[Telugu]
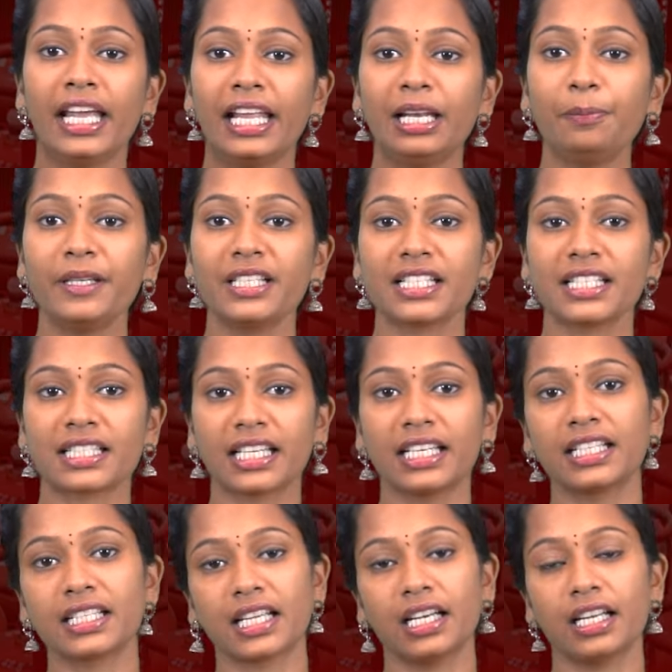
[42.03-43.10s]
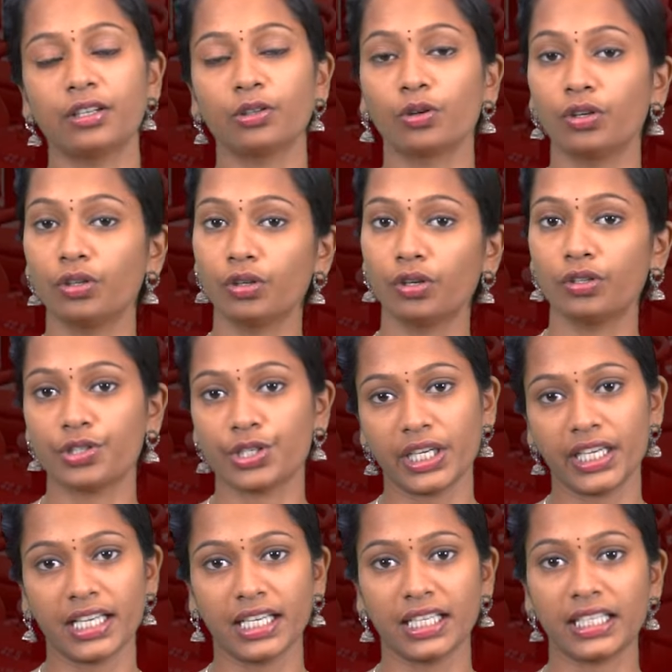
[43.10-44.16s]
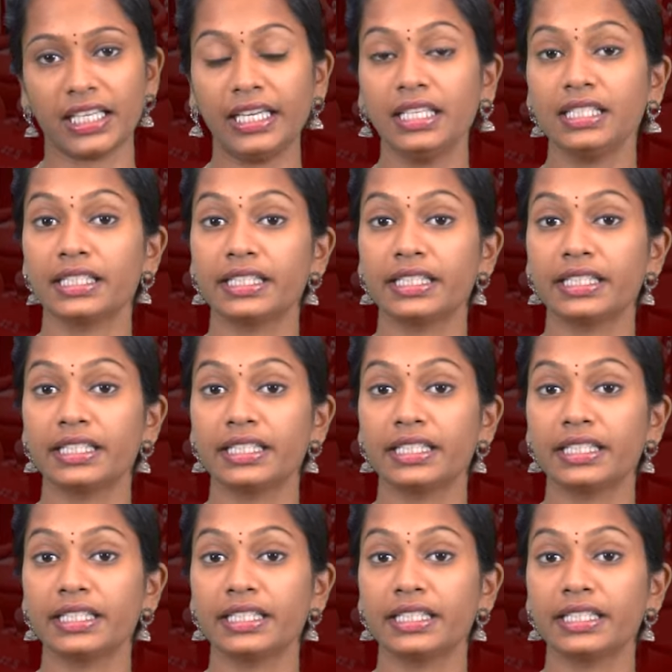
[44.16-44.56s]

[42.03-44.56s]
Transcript: ఎల్పిజి సిలిండర్లను కొనుగోలు చేయడానికి